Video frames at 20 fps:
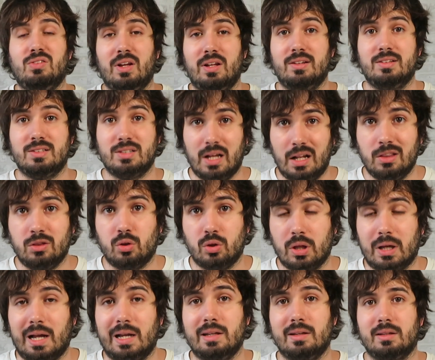sea el
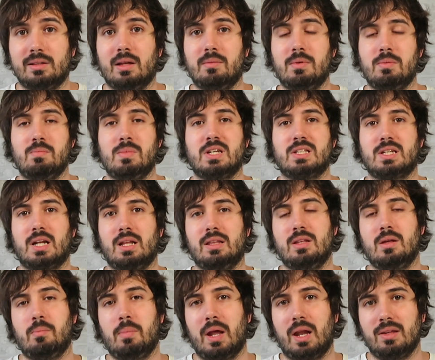salto de calidad también más
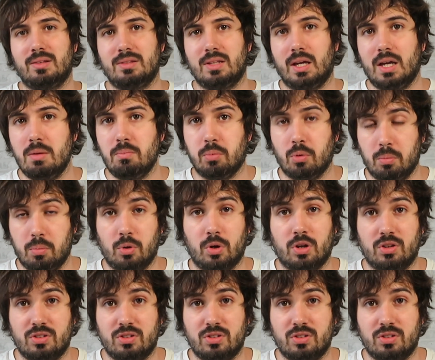grande para este equipo,